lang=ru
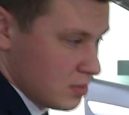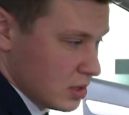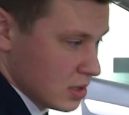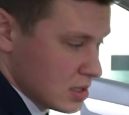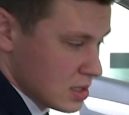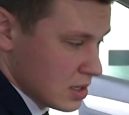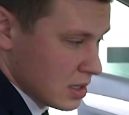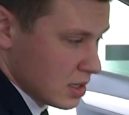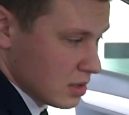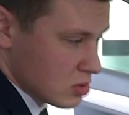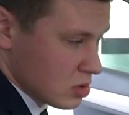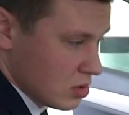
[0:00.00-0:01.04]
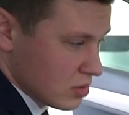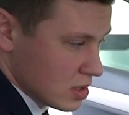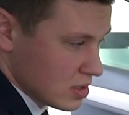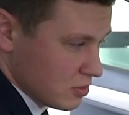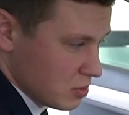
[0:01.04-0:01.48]
дополнительные,
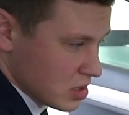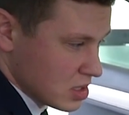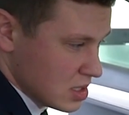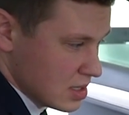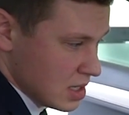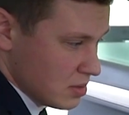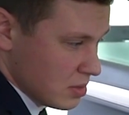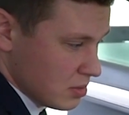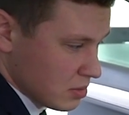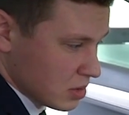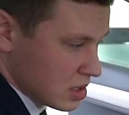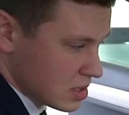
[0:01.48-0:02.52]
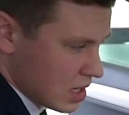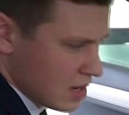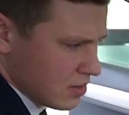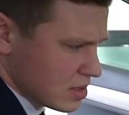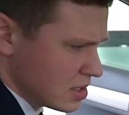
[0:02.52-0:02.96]
условно, по системам
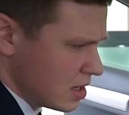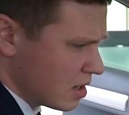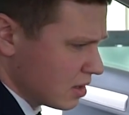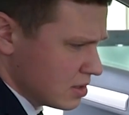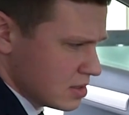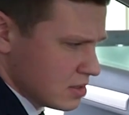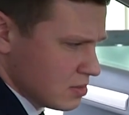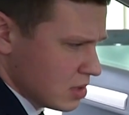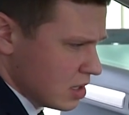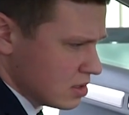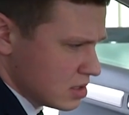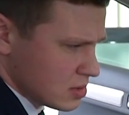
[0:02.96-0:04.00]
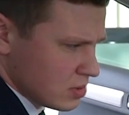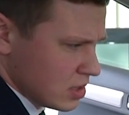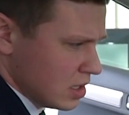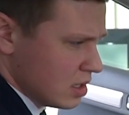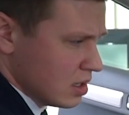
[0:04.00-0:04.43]
настраивать яркость, менять
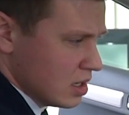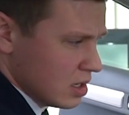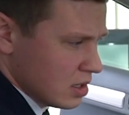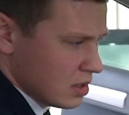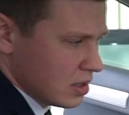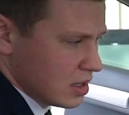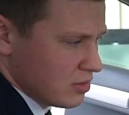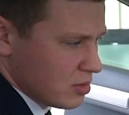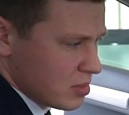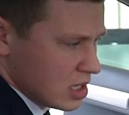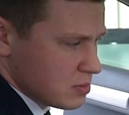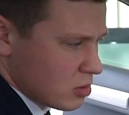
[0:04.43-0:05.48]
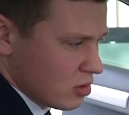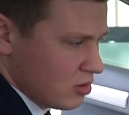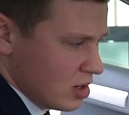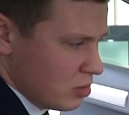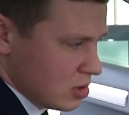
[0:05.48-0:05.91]
дисплеи э, и выбирать
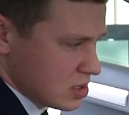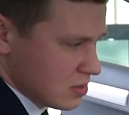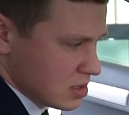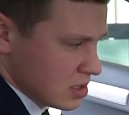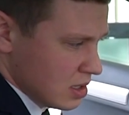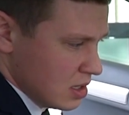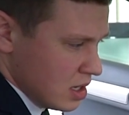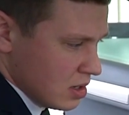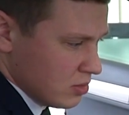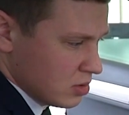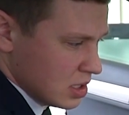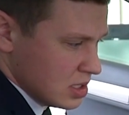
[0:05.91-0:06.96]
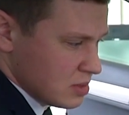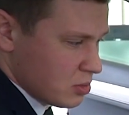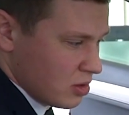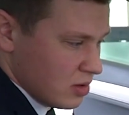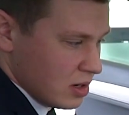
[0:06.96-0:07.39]
профили пользователей. Вот
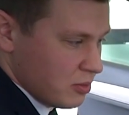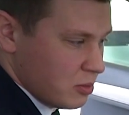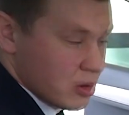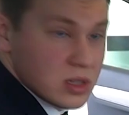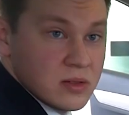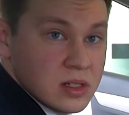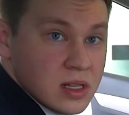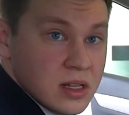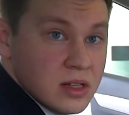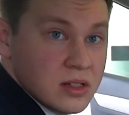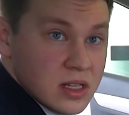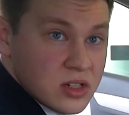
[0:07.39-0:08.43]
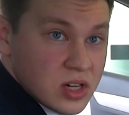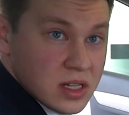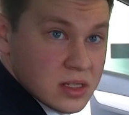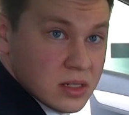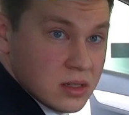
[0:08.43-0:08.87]
эти профили пользователей, их здесь 6.